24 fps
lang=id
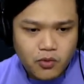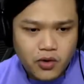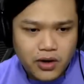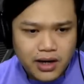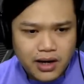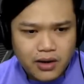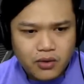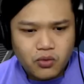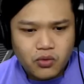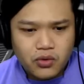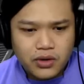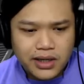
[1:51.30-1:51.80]

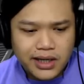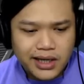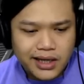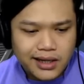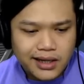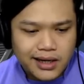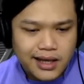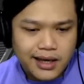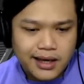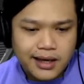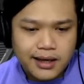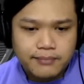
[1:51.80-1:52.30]
warna kuning
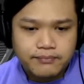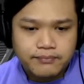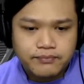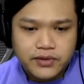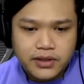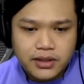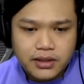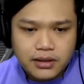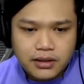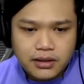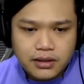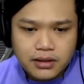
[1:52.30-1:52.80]
lah ya
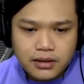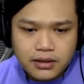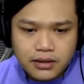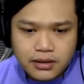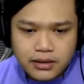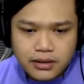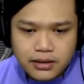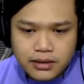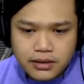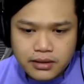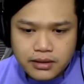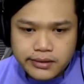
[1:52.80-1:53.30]

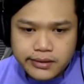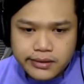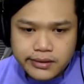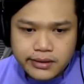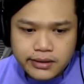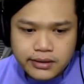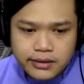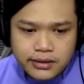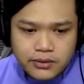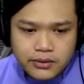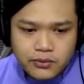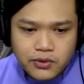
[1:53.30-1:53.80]

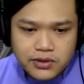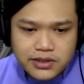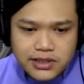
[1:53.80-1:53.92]
Gue